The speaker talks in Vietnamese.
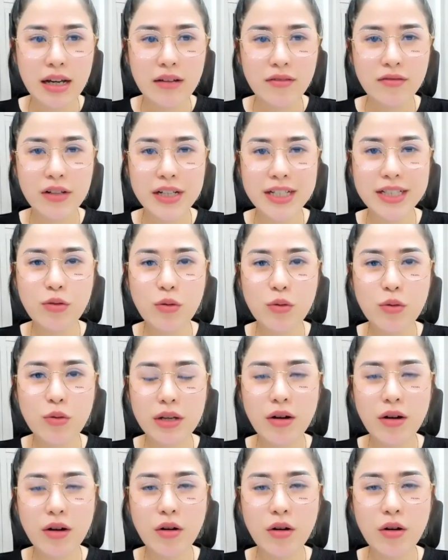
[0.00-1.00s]
Ví dụ
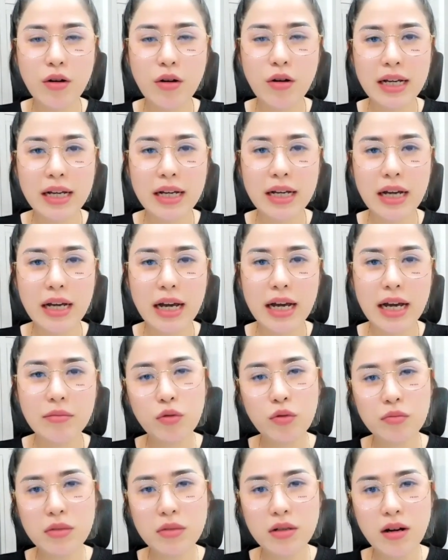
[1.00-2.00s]
nhá, hôm nay em có
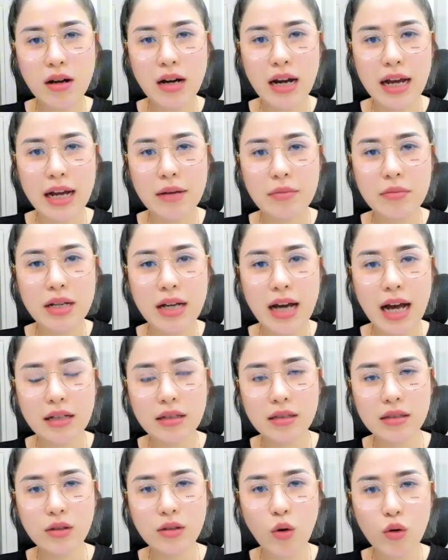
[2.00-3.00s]
một bữa là em đi
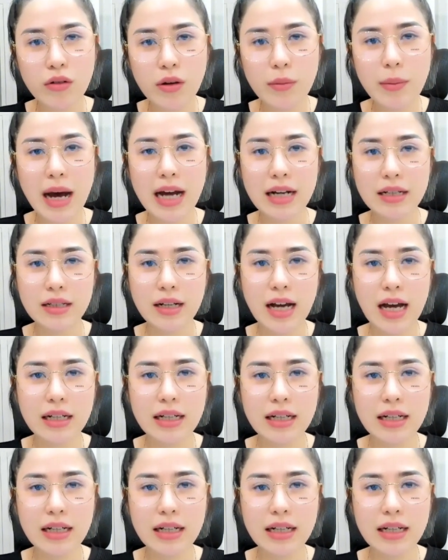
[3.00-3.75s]
ăn tối với bạn chẳng hạn,